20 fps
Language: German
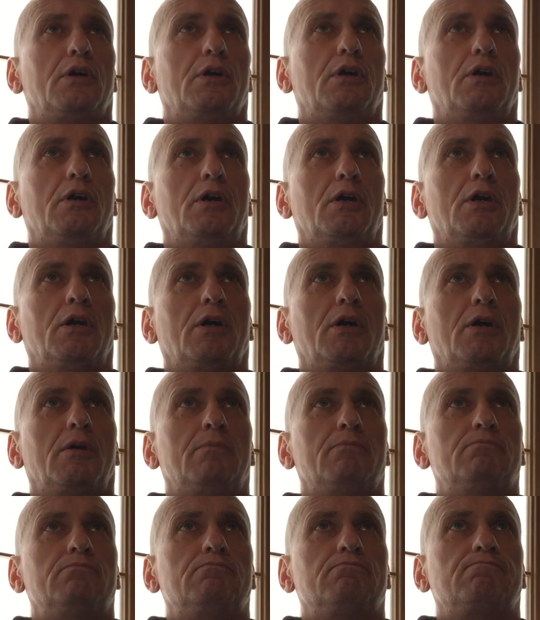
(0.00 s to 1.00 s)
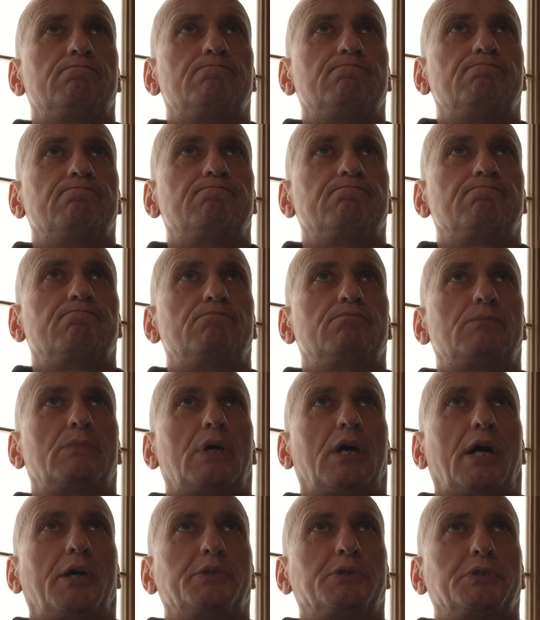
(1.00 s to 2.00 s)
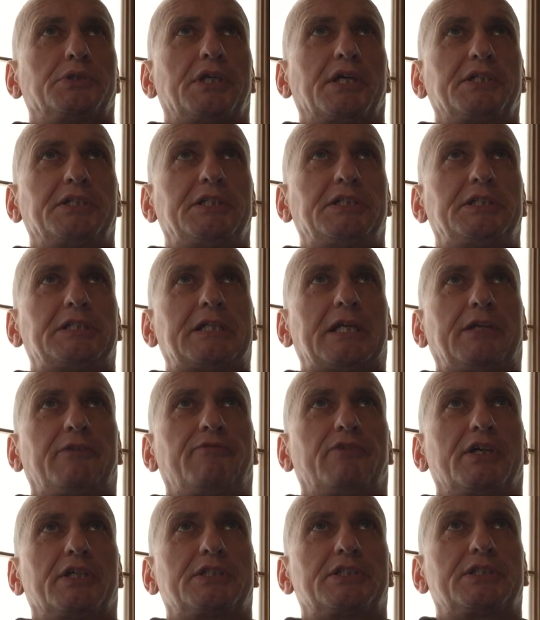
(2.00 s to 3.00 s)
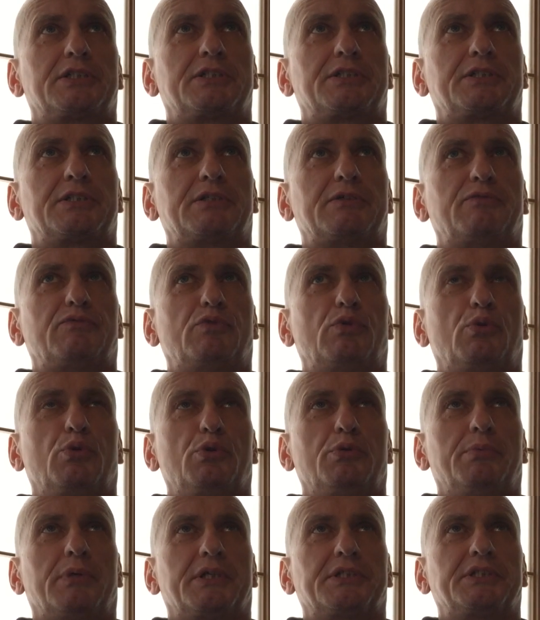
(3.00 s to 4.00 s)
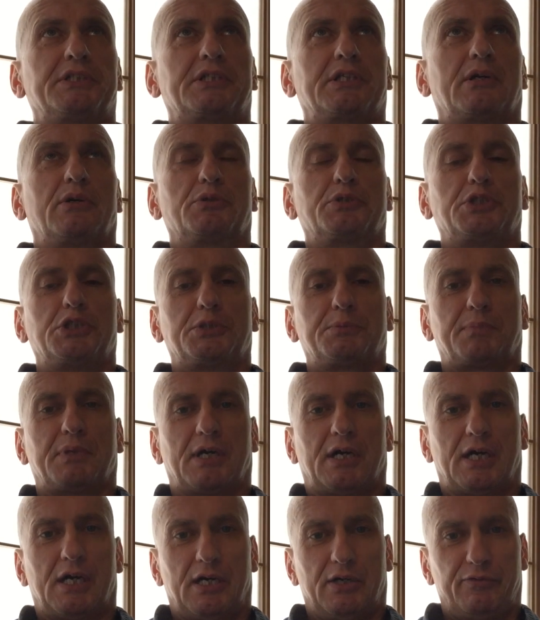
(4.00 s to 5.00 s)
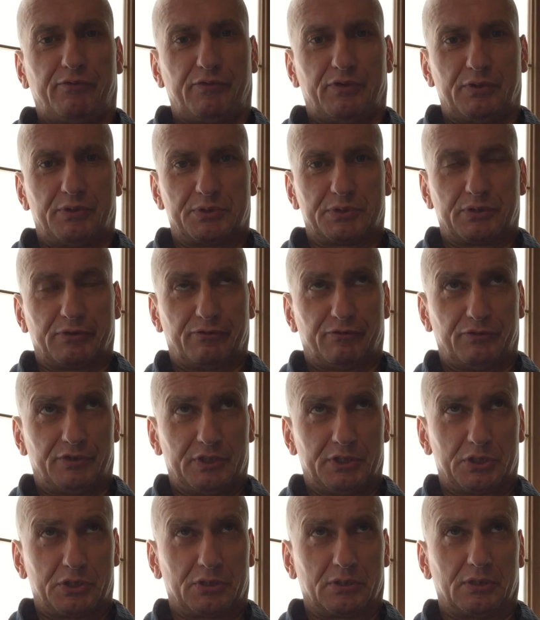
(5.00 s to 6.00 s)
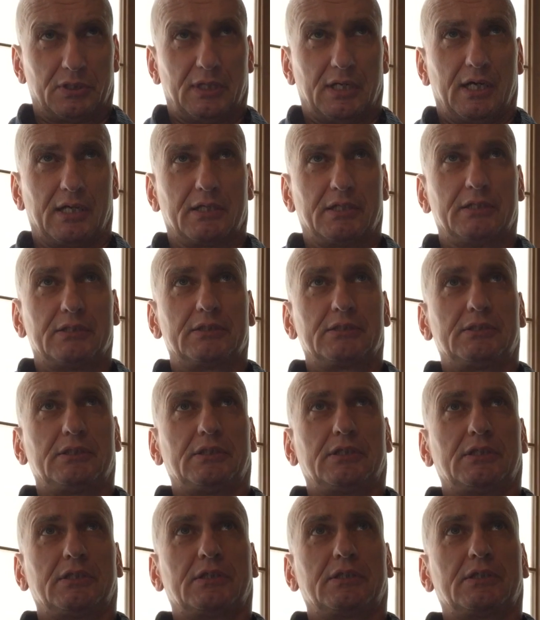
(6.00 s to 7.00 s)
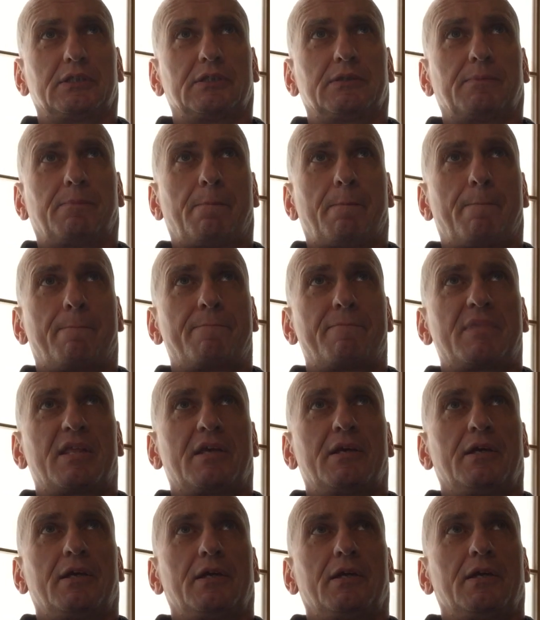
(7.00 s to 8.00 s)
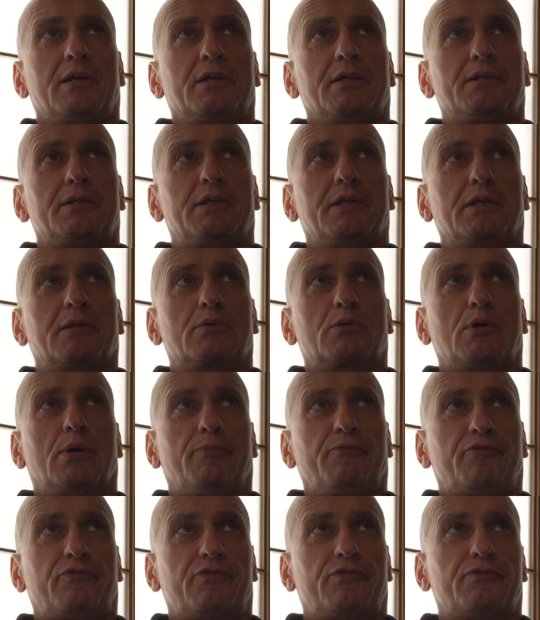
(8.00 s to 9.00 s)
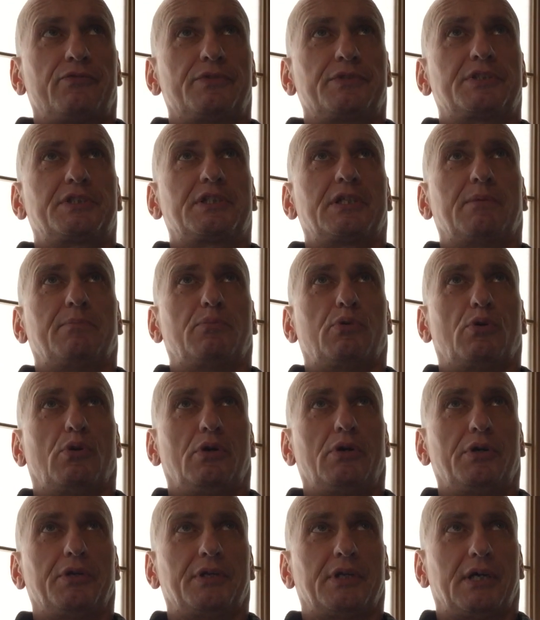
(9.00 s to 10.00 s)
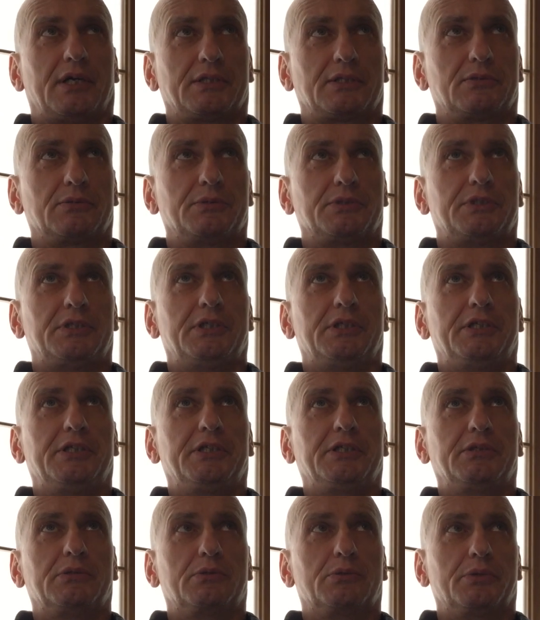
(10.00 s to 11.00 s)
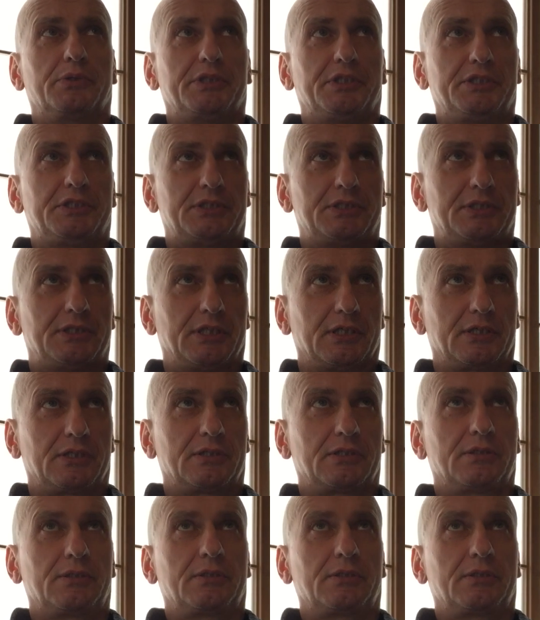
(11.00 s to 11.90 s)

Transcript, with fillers: Ähm, also das ist etwas, worüber sich auch die Sprachphilosophie schon lange äh, den Kopf zerbrochen hat und die Linguistik.